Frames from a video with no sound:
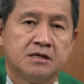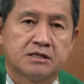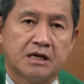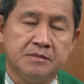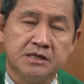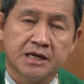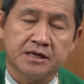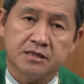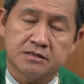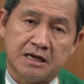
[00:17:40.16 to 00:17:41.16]
แต่เมื่อไร
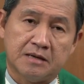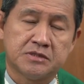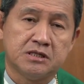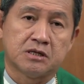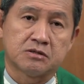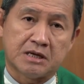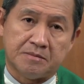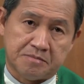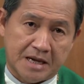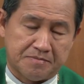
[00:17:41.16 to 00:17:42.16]
ก็ตามที่เรา
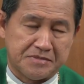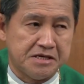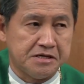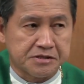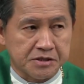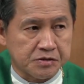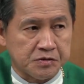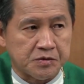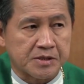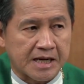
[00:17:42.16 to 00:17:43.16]
ทำแบบนี้ซื้อ
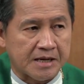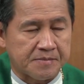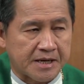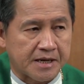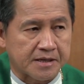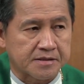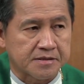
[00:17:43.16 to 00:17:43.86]
ถูกขายแพง